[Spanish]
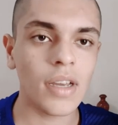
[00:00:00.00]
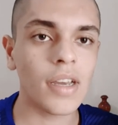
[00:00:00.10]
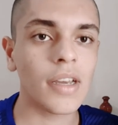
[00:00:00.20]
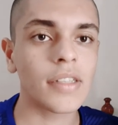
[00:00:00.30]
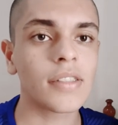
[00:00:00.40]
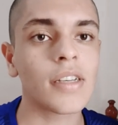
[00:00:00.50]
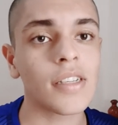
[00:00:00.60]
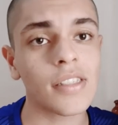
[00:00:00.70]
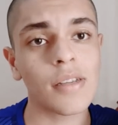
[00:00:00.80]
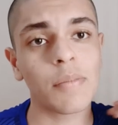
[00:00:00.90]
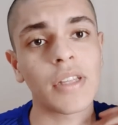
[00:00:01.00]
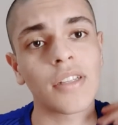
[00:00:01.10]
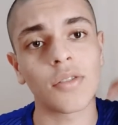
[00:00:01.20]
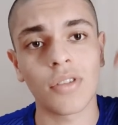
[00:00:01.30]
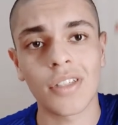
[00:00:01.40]
Ese es
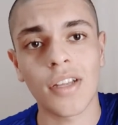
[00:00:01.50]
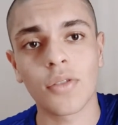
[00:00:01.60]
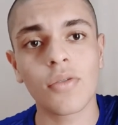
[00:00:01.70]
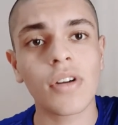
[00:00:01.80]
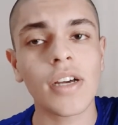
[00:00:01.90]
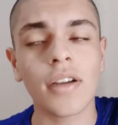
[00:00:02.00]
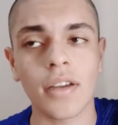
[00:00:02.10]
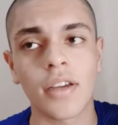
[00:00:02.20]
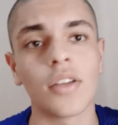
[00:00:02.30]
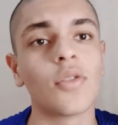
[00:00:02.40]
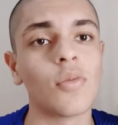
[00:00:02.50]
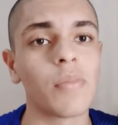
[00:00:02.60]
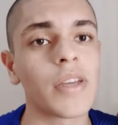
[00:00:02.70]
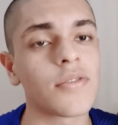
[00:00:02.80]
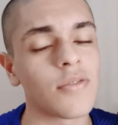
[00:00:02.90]
depende de tu estatura y tu
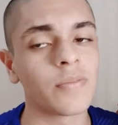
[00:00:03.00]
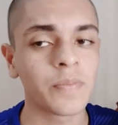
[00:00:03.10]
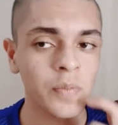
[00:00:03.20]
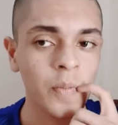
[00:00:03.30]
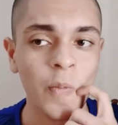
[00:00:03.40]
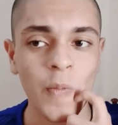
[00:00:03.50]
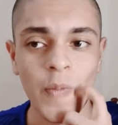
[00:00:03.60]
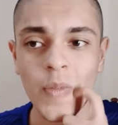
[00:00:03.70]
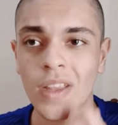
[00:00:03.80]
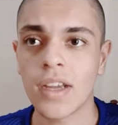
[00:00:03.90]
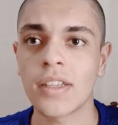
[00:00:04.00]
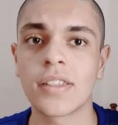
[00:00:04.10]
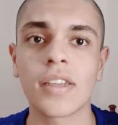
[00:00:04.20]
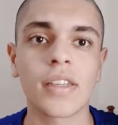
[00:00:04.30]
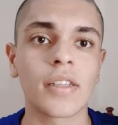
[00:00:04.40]
peso.
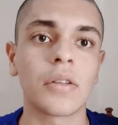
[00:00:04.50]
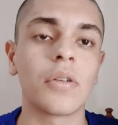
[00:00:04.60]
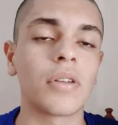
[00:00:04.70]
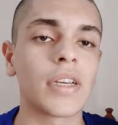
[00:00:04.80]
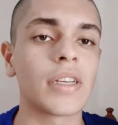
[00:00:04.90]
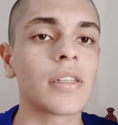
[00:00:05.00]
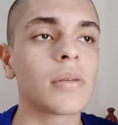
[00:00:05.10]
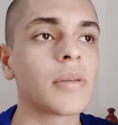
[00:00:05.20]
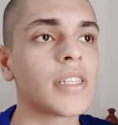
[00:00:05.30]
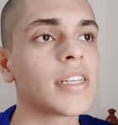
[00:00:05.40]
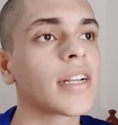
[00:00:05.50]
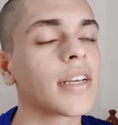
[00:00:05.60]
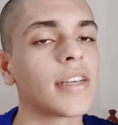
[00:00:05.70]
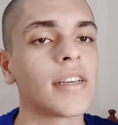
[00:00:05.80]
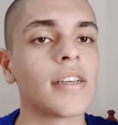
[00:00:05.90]
Ese lo que hay que
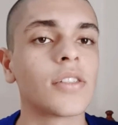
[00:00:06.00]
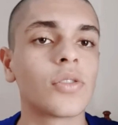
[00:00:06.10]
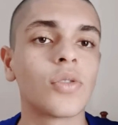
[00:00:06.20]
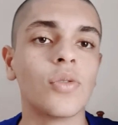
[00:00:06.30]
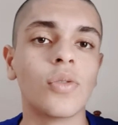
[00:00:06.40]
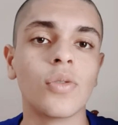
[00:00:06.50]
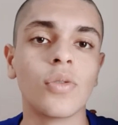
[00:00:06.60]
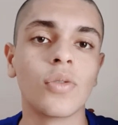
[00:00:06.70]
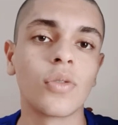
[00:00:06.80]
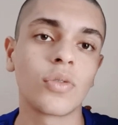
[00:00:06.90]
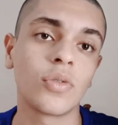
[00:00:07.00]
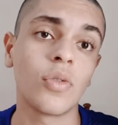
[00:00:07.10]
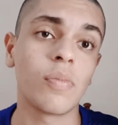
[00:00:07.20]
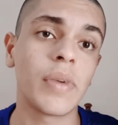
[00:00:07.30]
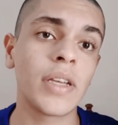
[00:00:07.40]
dividir es tu,
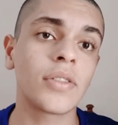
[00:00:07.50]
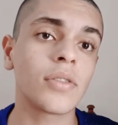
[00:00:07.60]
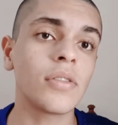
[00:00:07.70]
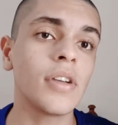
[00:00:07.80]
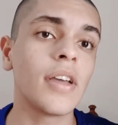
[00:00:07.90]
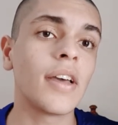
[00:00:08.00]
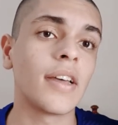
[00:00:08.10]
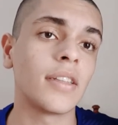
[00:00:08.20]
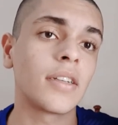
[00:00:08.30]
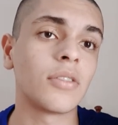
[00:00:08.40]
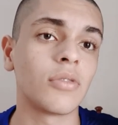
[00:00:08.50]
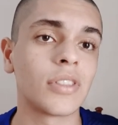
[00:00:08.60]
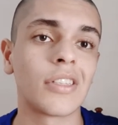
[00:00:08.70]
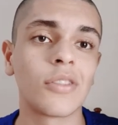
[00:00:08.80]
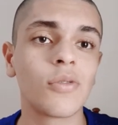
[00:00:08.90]
tu peso entre tu
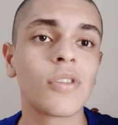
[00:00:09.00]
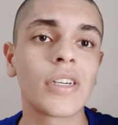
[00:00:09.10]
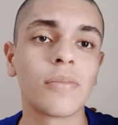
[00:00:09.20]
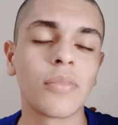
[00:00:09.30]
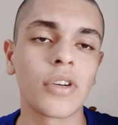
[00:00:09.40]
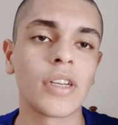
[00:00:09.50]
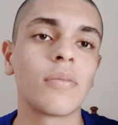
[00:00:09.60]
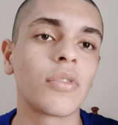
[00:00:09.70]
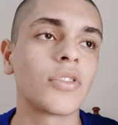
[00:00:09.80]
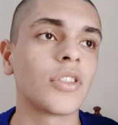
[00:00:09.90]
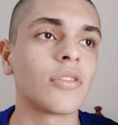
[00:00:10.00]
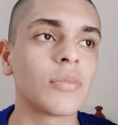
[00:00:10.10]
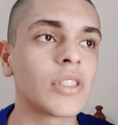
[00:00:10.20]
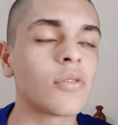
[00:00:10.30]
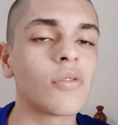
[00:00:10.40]
estatura. Por ejemplo, si yo
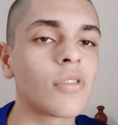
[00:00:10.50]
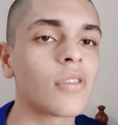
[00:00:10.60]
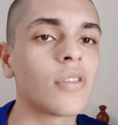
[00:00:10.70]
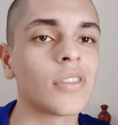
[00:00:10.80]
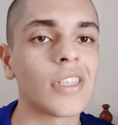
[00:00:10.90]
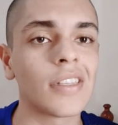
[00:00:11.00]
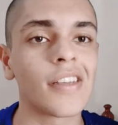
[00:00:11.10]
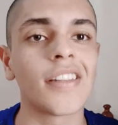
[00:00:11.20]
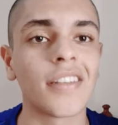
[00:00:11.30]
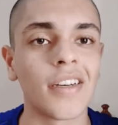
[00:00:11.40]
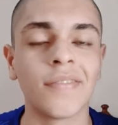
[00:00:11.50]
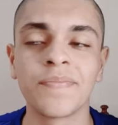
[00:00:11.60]
mido 1,70